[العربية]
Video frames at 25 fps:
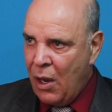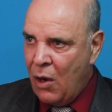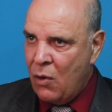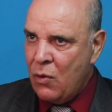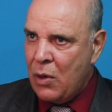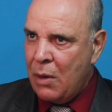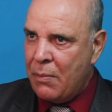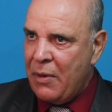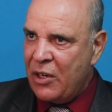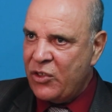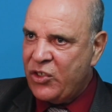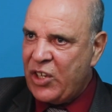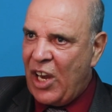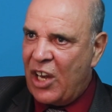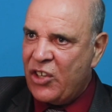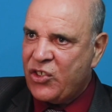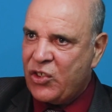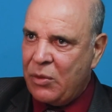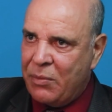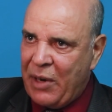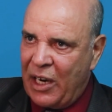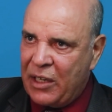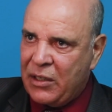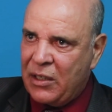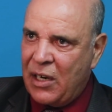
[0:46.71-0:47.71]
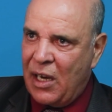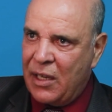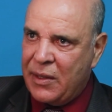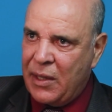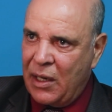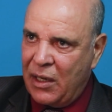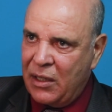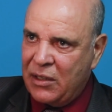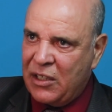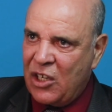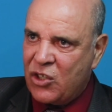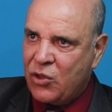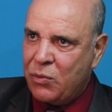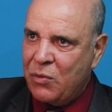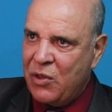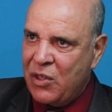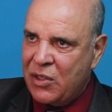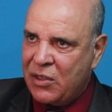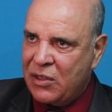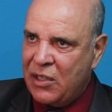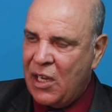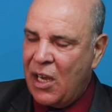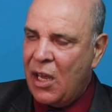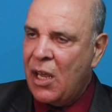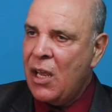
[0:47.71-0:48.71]
هو ما نجحش مع النهضه قداش من
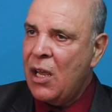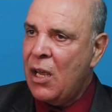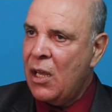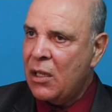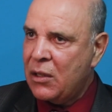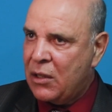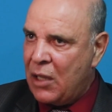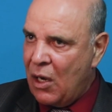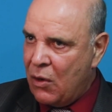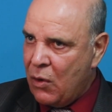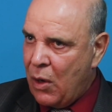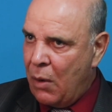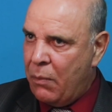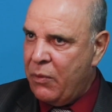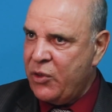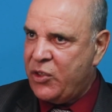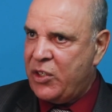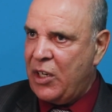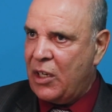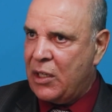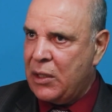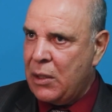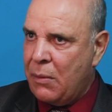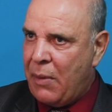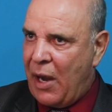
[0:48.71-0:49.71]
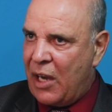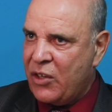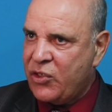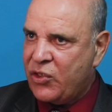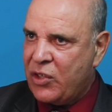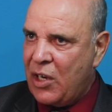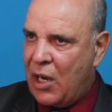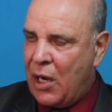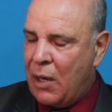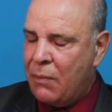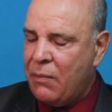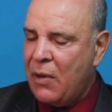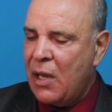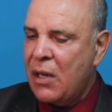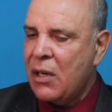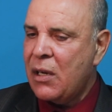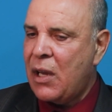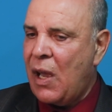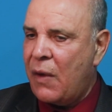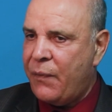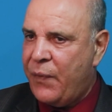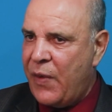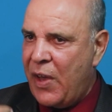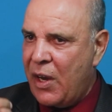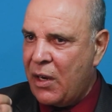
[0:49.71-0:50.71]
سنه توا باش يكذب على الشعب
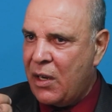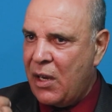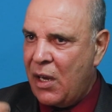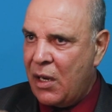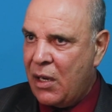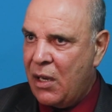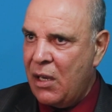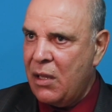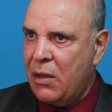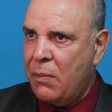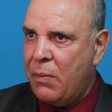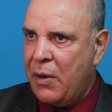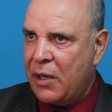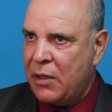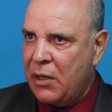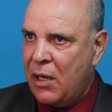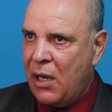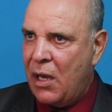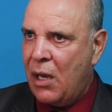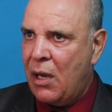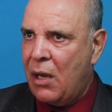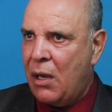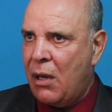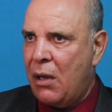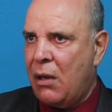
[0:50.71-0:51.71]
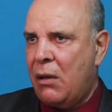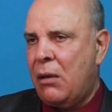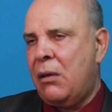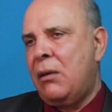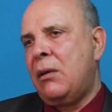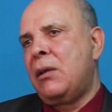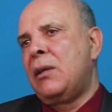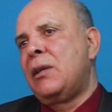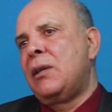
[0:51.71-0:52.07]
كفاك كذبا يا